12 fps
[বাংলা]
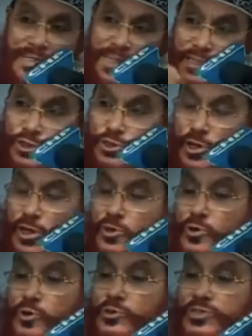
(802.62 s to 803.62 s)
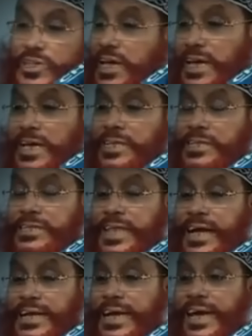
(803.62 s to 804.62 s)
নিশ্চয়ই কোনো জেন
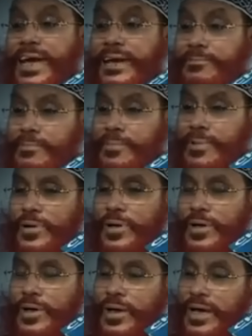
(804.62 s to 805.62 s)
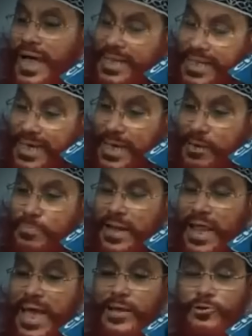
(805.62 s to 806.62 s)
তাকে রাতের
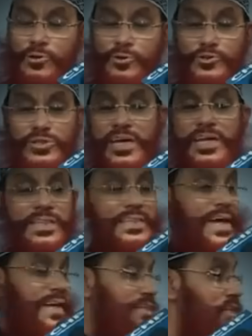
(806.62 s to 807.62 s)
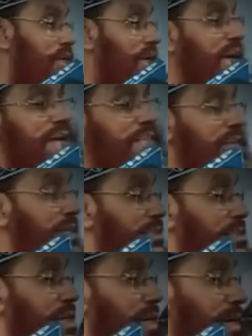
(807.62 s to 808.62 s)
বেলায় কোনো জেন তাকে শিখায়
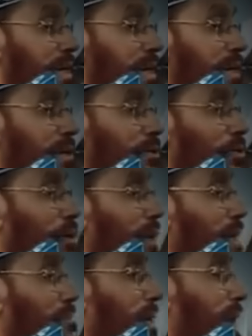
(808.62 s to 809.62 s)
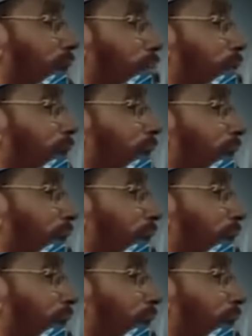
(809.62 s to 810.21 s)
দিয়েছে নইলে মিলায় মিলায়